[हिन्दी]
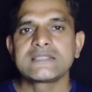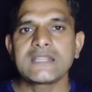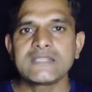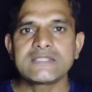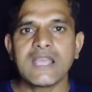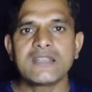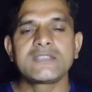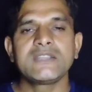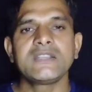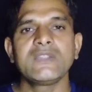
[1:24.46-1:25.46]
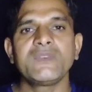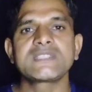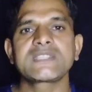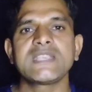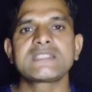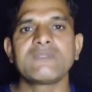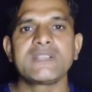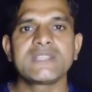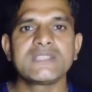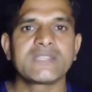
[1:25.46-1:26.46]
साथ ही साथ डीडी पुलिस के
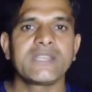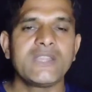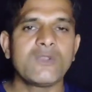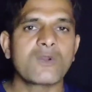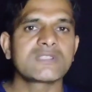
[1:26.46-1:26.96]
73 थ्री